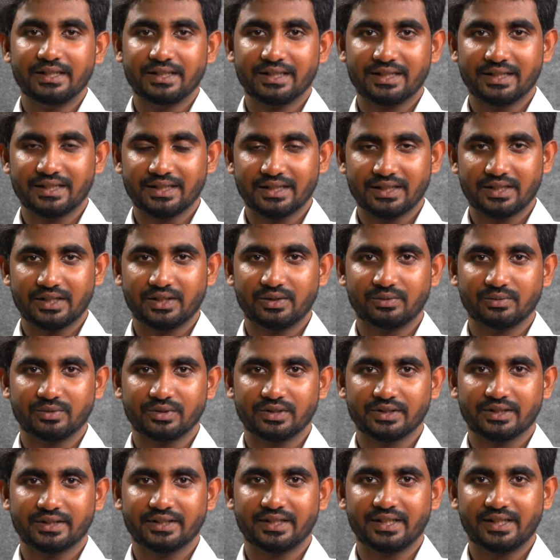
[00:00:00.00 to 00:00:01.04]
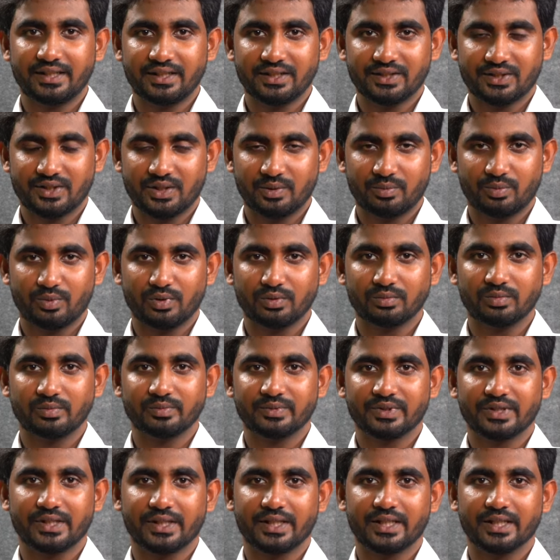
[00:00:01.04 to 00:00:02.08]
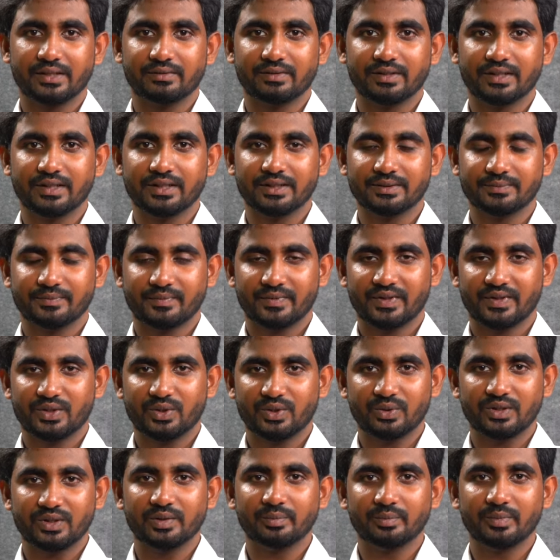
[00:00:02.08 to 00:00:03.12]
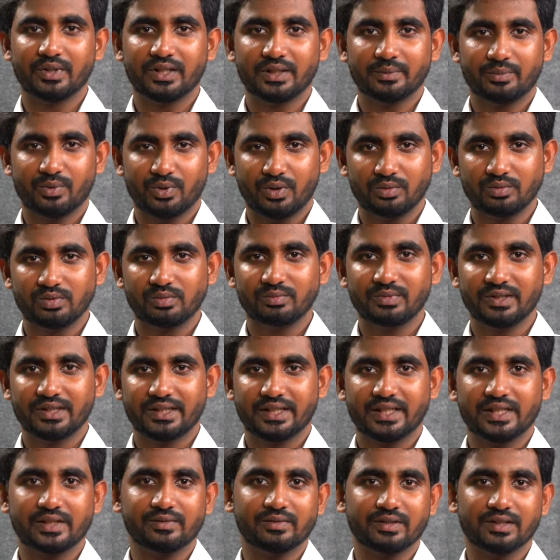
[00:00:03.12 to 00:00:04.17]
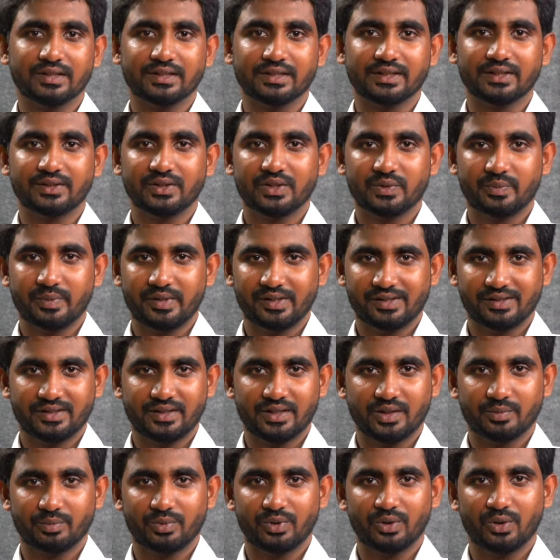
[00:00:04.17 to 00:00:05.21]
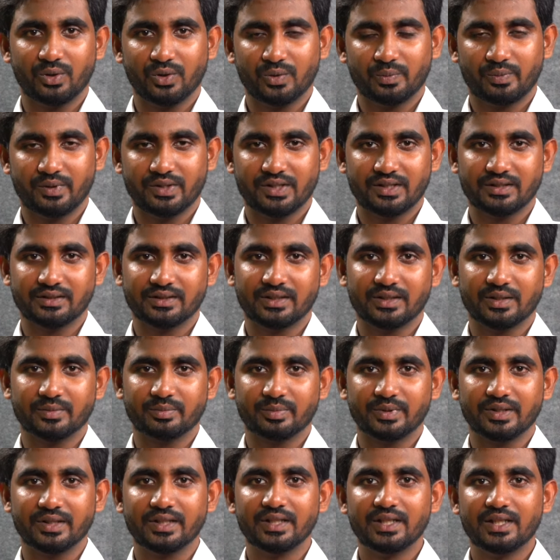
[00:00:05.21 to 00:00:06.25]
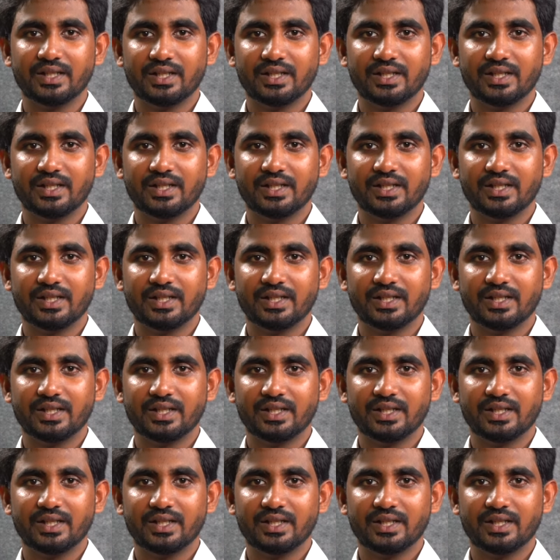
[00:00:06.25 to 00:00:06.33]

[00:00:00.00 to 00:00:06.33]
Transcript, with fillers: இல்லைனாக்கா அவங்களுக்கு ஏடிஹெச்டி ப்ராப்ளம்ஸ் இருக்கிறவங்க ஸோ இந்த மாதிரி ப்ராப்ளமில் இருக்கிறவங்களுக்கு ஸ்பீச் தெரப்பி ஆக்குபேஷன் தெரப்பி